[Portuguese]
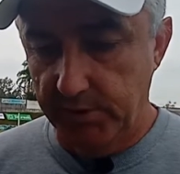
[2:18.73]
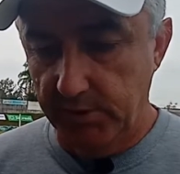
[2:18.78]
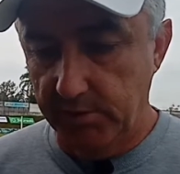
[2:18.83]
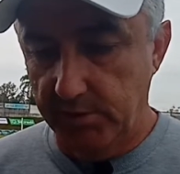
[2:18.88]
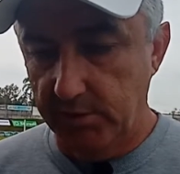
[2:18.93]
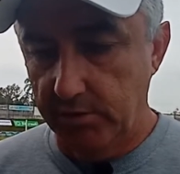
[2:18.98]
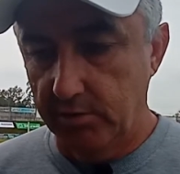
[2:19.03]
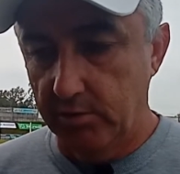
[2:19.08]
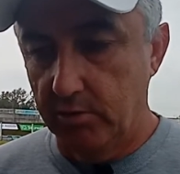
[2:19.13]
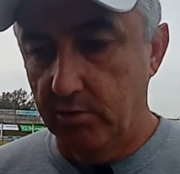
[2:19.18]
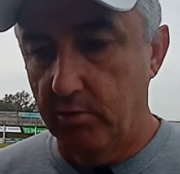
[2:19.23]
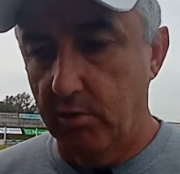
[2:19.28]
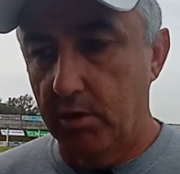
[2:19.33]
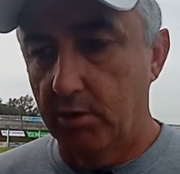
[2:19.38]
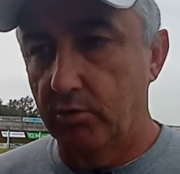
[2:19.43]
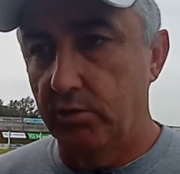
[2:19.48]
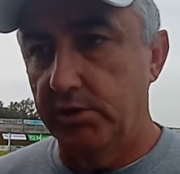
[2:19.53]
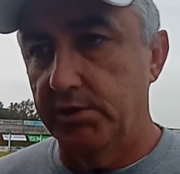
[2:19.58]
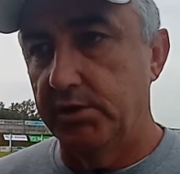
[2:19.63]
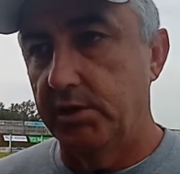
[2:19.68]
sentindo
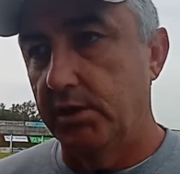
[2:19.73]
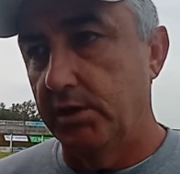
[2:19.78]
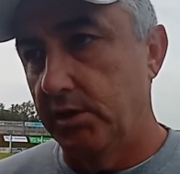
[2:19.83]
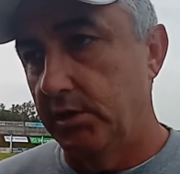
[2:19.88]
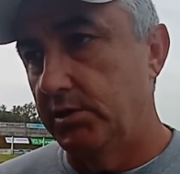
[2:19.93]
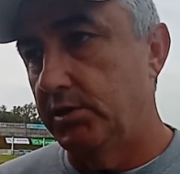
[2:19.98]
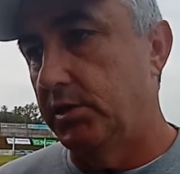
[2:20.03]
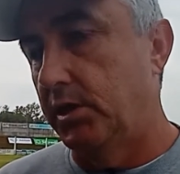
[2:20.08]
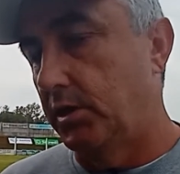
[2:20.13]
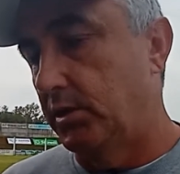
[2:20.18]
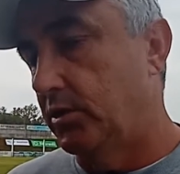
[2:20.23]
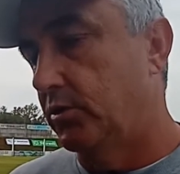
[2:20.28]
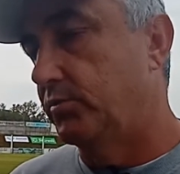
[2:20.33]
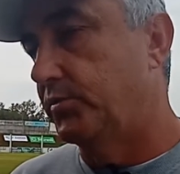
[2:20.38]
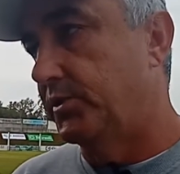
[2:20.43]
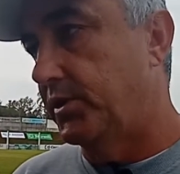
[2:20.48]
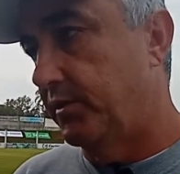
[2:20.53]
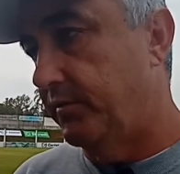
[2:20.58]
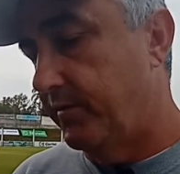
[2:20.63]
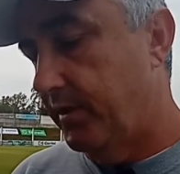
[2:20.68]
alguma coisa e a gente tem que
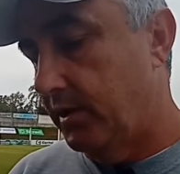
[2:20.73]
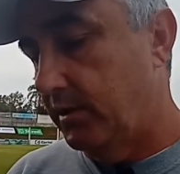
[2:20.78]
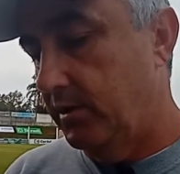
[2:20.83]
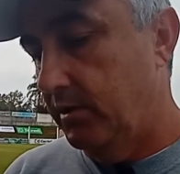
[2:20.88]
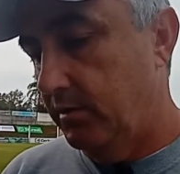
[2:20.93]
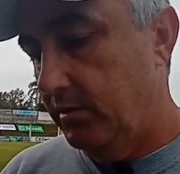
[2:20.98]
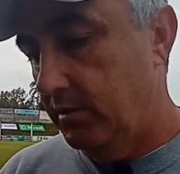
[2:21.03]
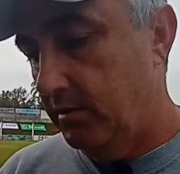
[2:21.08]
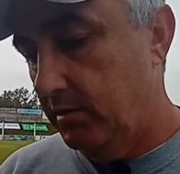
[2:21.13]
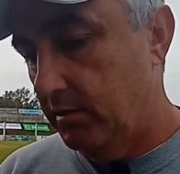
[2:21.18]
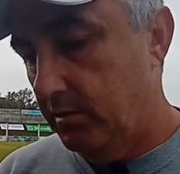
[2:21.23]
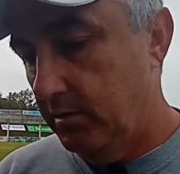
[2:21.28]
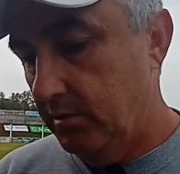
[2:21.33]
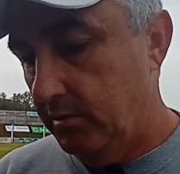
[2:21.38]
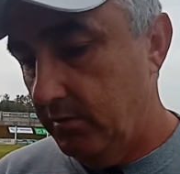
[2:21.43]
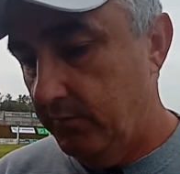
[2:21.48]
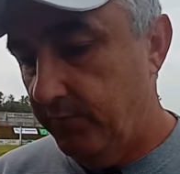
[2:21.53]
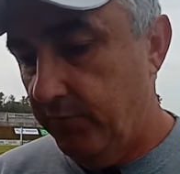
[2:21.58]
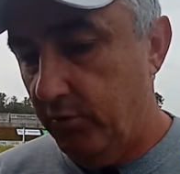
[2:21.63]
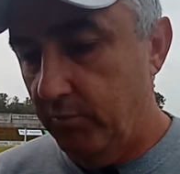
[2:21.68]
observar que
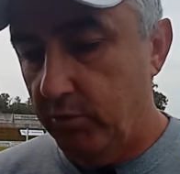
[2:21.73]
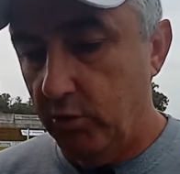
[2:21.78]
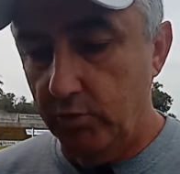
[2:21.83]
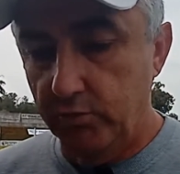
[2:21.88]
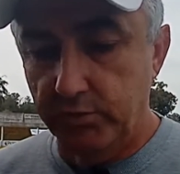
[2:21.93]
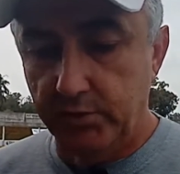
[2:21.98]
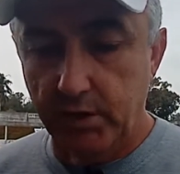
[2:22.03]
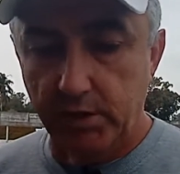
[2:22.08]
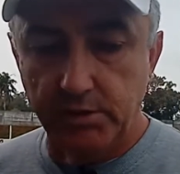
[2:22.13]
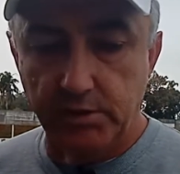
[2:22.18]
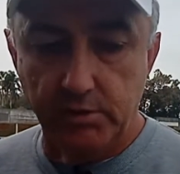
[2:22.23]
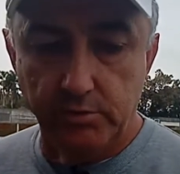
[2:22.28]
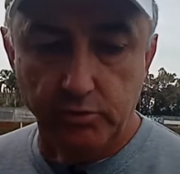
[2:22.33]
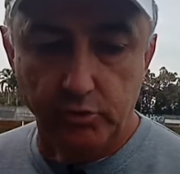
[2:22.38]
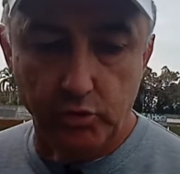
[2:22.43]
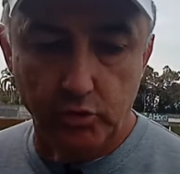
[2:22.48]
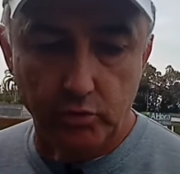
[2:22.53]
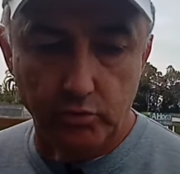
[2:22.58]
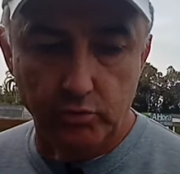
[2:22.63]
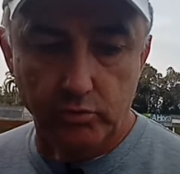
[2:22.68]
foi bom não ter tido o
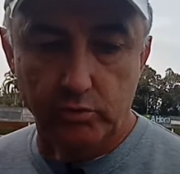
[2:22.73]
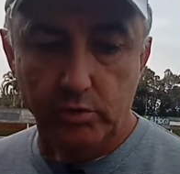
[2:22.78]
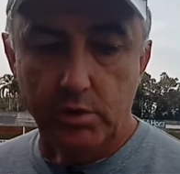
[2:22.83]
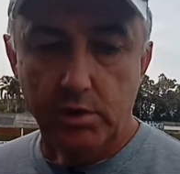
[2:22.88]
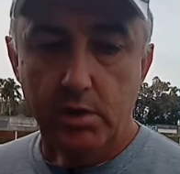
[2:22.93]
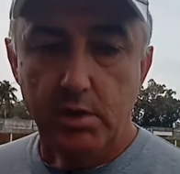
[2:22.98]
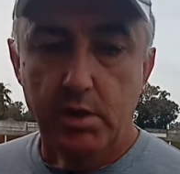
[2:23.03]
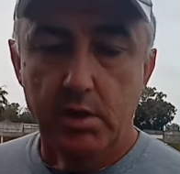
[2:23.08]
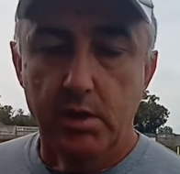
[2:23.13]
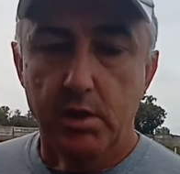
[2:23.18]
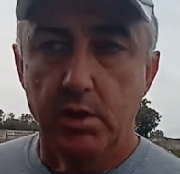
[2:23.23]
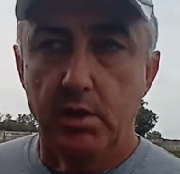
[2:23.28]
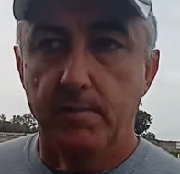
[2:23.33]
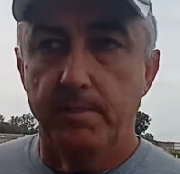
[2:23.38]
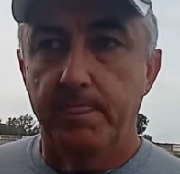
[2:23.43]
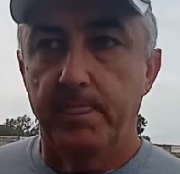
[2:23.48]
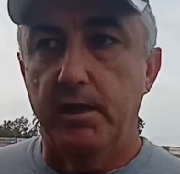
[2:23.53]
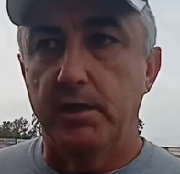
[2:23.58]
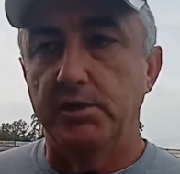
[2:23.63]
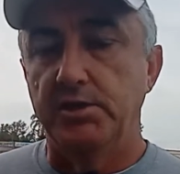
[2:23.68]
jogo
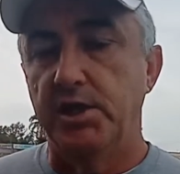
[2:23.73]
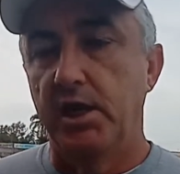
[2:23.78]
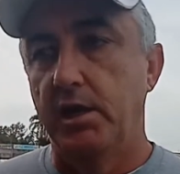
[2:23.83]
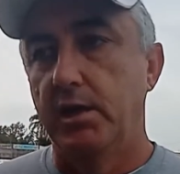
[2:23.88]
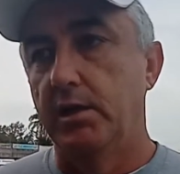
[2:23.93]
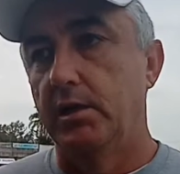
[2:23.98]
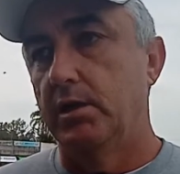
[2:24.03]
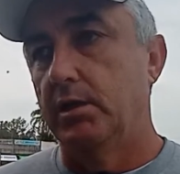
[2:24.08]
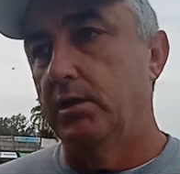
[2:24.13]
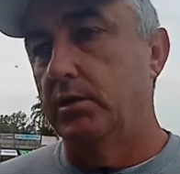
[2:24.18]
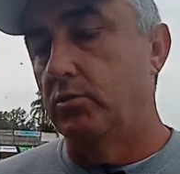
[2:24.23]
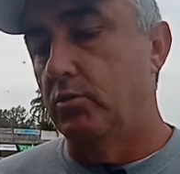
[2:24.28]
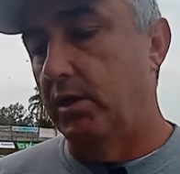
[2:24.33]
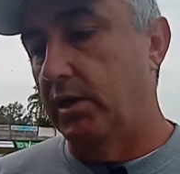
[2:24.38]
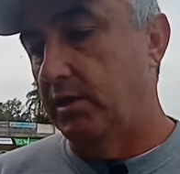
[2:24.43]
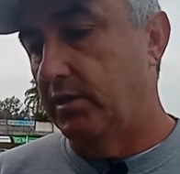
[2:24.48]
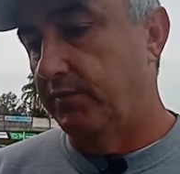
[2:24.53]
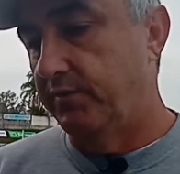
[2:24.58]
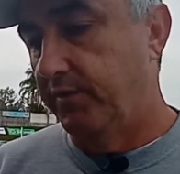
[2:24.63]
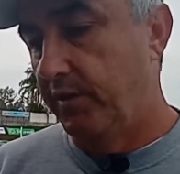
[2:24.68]
já na
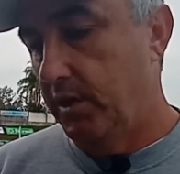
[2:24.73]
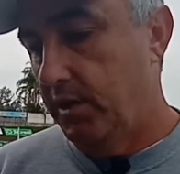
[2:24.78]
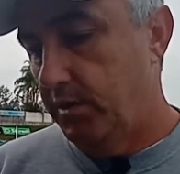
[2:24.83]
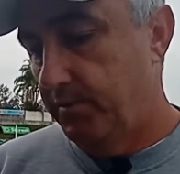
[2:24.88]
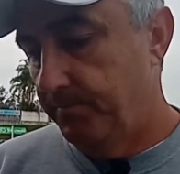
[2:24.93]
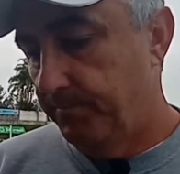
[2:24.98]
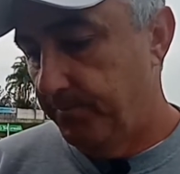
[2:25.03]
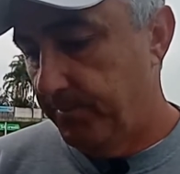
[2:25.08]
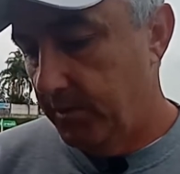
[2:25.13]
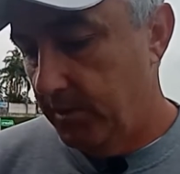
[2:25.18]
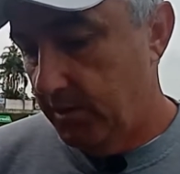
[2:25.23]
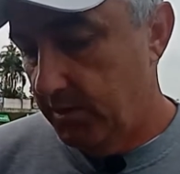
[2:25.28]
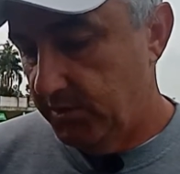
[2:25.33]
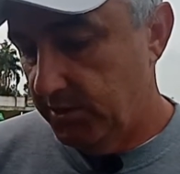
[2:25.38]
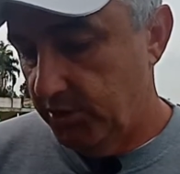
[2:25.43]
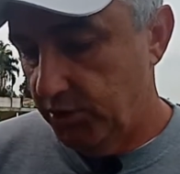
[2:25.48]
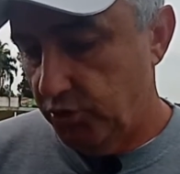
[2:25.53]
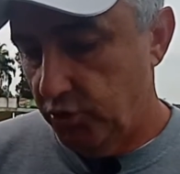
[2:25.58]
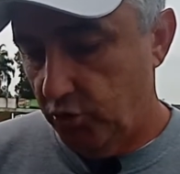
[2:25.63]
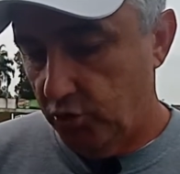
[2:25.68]
quarta-feira e
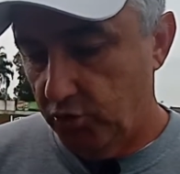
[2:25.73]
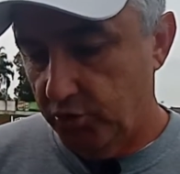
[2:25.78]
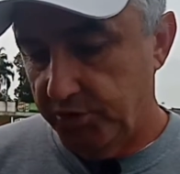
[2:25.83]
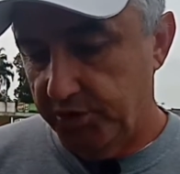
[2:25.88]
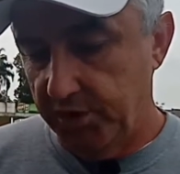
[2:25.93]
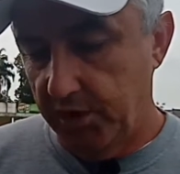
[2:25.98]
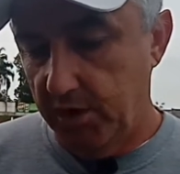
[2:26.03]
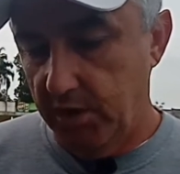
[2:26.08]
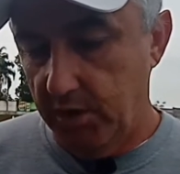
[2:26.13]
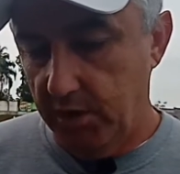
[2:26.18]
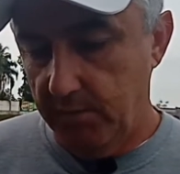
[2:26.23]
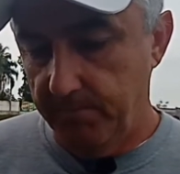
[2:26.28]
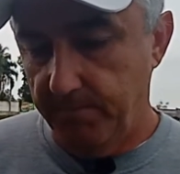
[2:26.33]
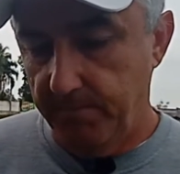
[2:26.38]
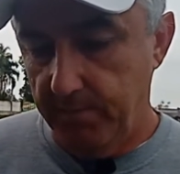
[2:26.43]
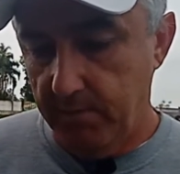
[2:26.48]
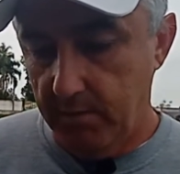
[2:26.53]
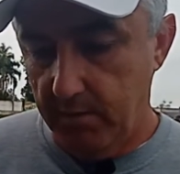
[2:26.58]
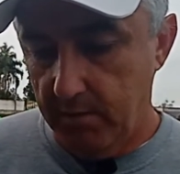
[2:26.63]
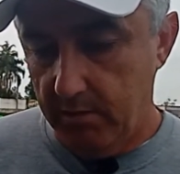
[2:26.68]
esse jogo ser
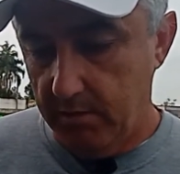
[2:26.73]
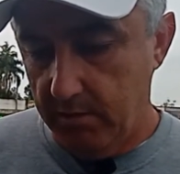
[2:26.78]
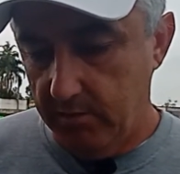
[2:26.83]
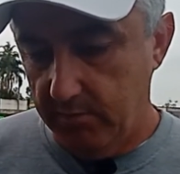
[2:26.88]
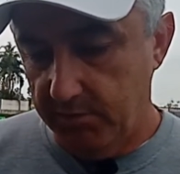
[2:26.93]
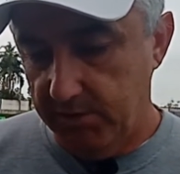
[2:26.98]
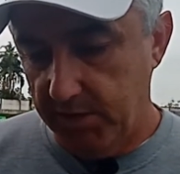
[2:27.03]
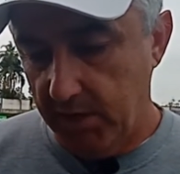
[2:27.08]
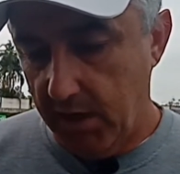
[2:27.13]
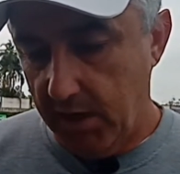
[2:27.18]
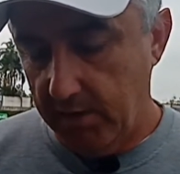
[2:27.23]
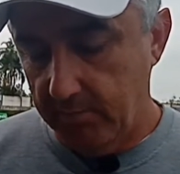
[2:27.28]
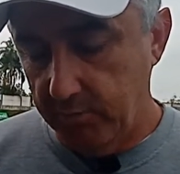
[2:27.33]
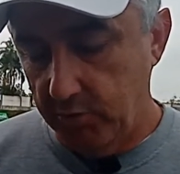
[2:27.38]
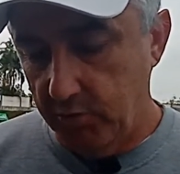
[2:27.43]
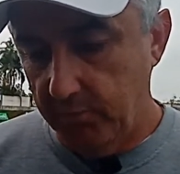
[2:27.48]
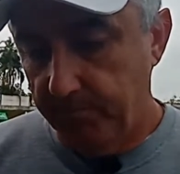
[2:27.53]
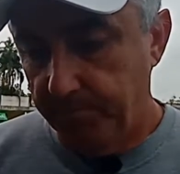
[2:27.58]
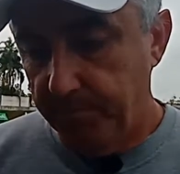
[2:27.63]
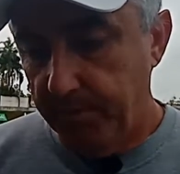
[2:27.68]
no
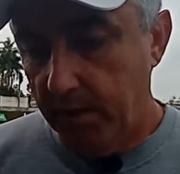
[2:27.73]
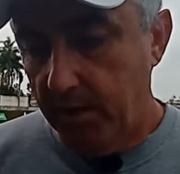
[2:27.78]
sábado.